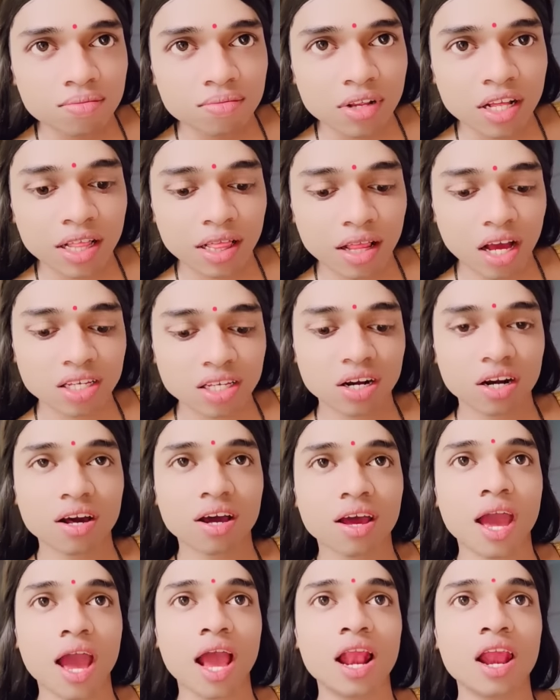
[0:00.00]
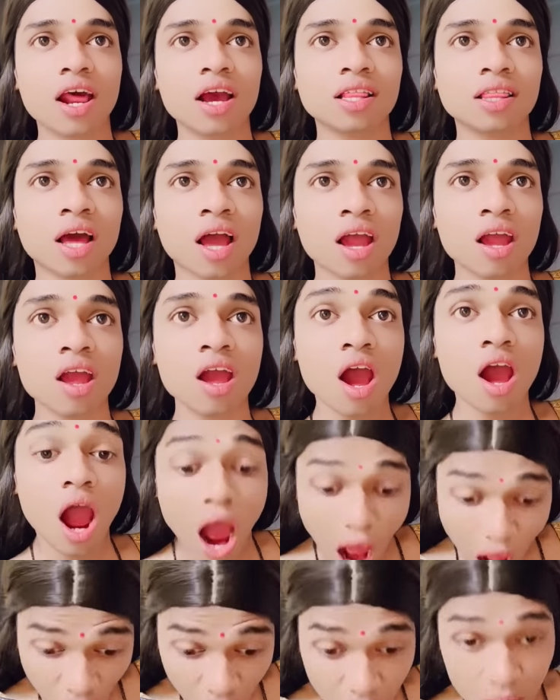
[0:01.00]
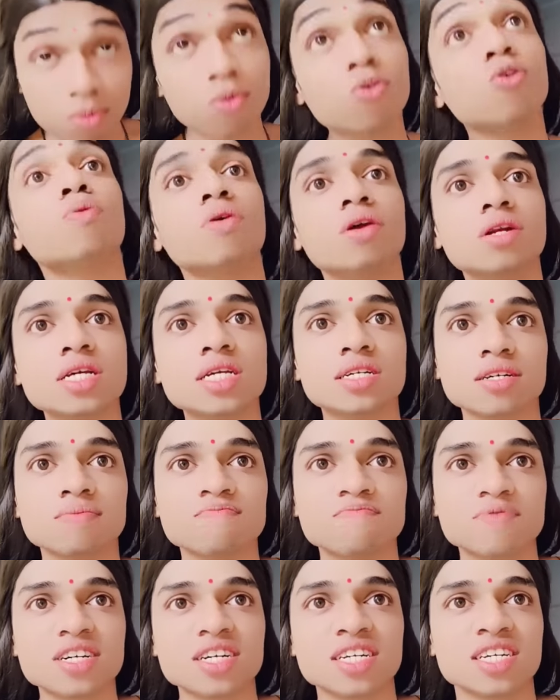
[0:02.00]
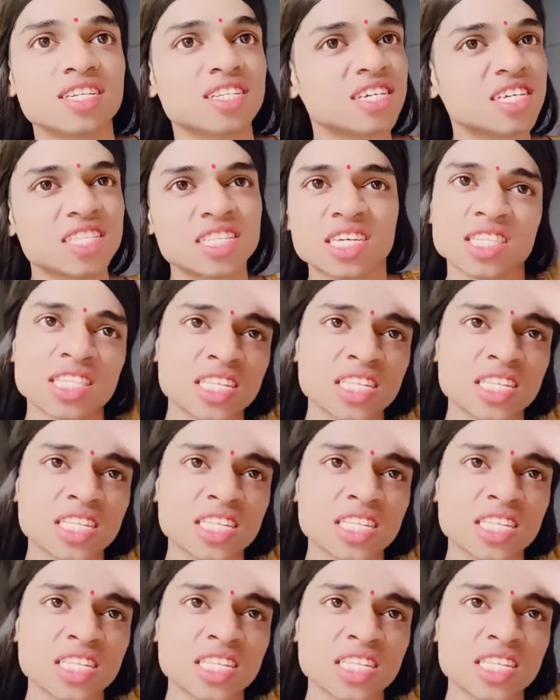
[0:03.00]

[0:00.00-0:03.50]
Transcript: इतना चढ़ गया है लगता है आग भी ऊपर निकल पा रहे